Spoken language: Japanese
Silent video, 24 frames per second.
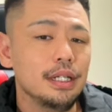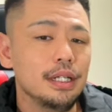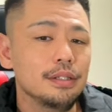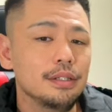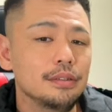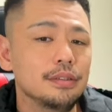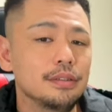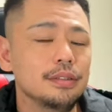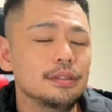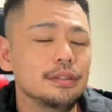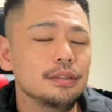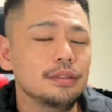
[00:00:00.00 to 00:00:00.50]

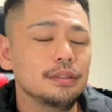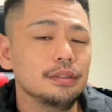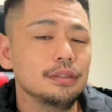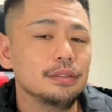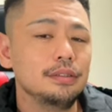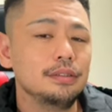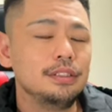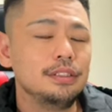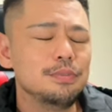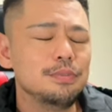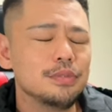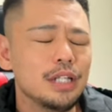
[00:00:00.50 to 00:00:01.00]
あの
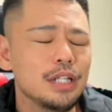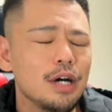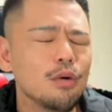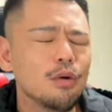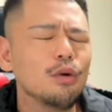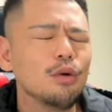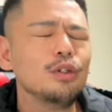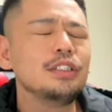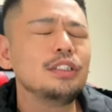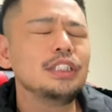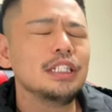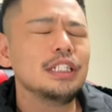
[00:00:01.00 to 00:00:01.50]
婦人部
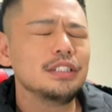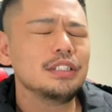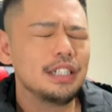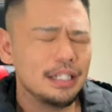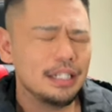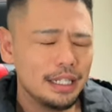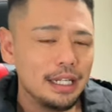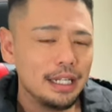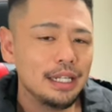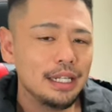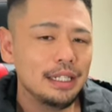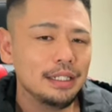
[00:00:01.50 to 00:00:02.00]
が怒っちゃ
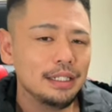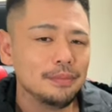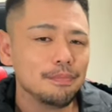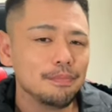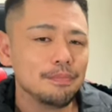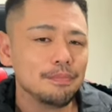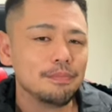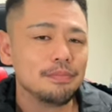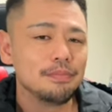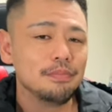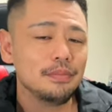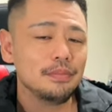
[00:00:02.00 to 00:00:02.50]
うから、
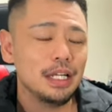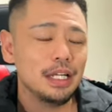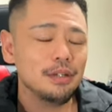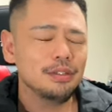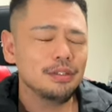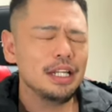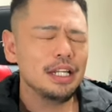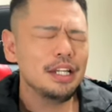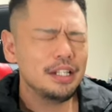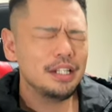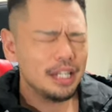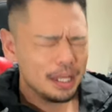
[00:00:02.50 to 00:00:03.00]

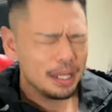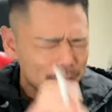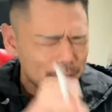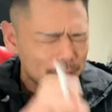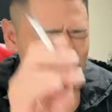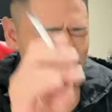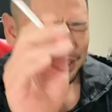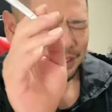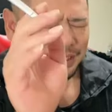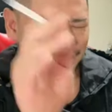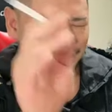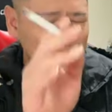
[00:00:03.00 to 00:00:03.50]
あの年齢あん